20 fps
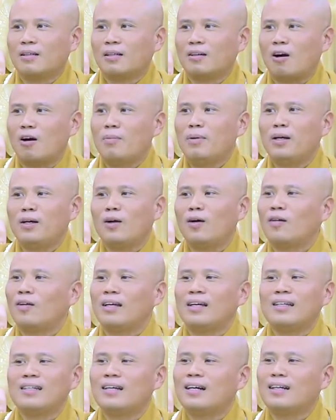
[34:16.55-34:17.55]
khỏi micro vậy
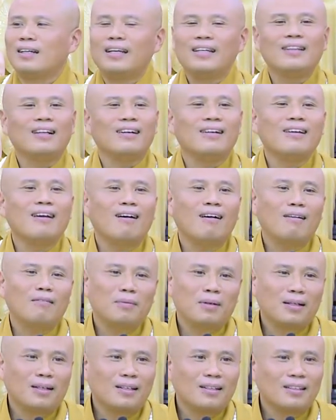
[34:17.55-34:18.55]
hết trơn, đi tự do
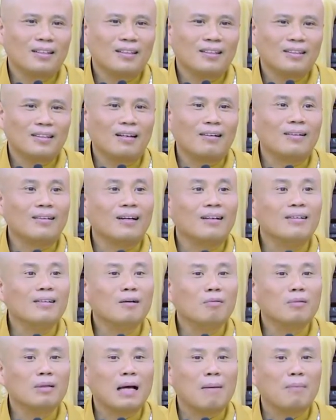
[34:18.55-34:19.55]
mà. Từng chữ
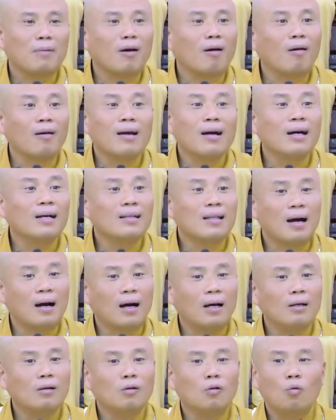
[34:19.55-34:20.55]
trong tâm khỏi hơi
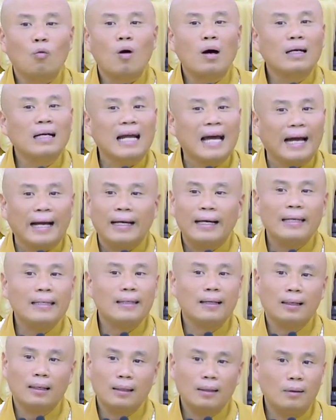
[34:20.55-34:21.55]
thở luôn, quên hẳn cái
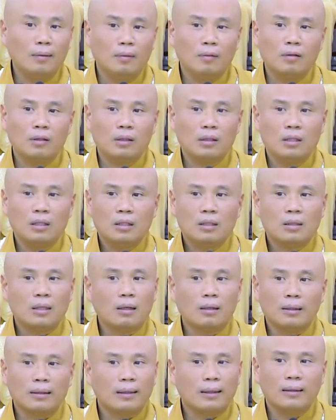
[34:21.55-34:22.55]
chân luôn. Từng